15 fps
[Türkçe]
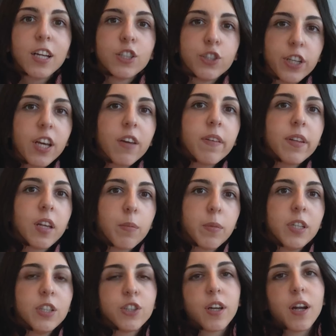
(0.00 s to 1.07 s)
C
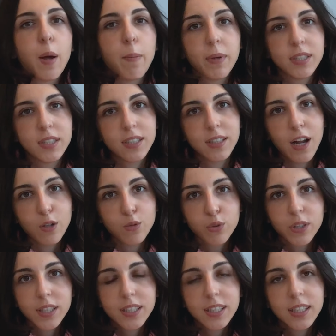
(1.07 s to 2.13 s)
vitamini içeren besinler
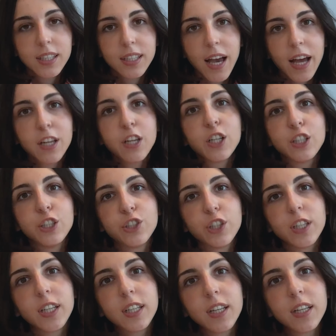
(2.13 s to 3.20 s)
tüketilirken
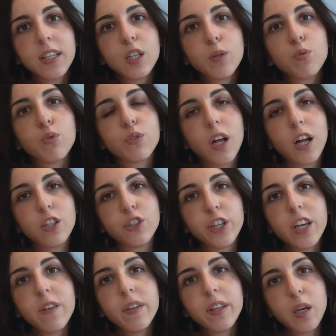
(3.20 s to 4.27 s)
içeriklerinde bulunan
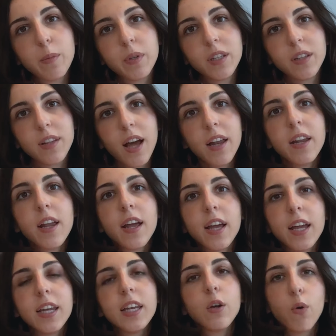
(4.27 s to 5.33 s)
C vitamininden
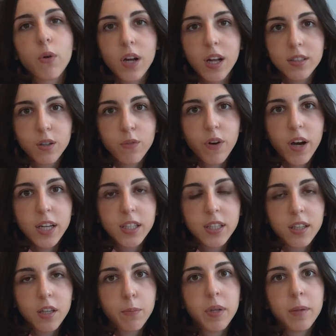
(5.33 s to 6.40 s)
en iyi oranda
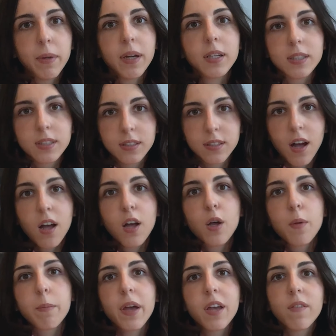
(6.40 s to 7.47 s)
faydalanabilmek adına
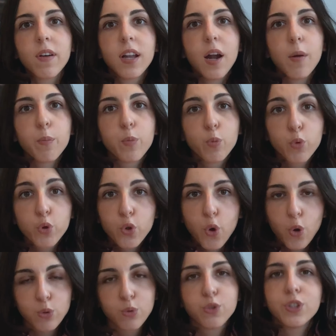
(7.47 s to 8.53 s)
meyveler mümkün
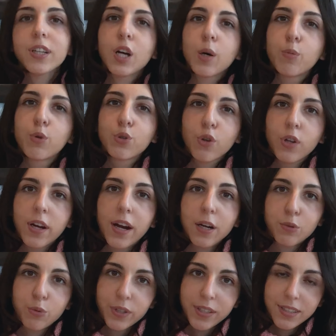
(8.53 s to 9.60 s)
olduğunca kabuklu
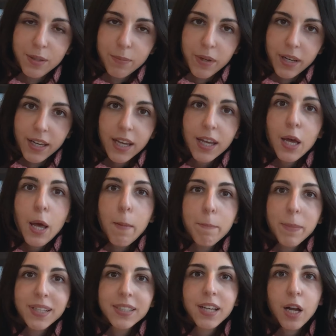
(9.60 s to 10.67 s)
olarak tüketilmeli,
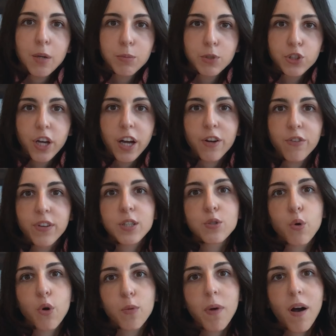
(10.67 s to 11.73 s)
metal bıçak ve
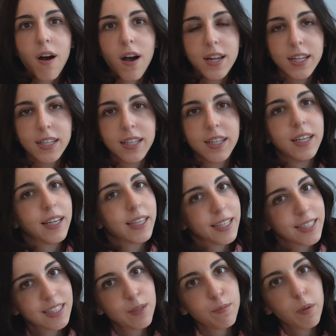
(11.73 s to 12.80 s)
soyma aletleriyle
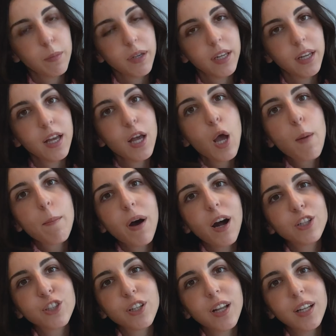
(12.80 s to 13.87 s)
kesilmemeli,
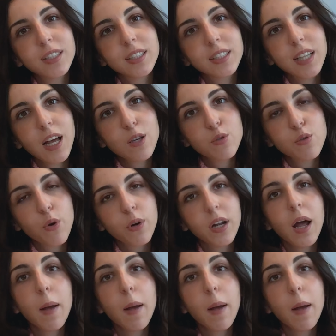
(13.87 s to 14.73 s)
parçalandıktan sonra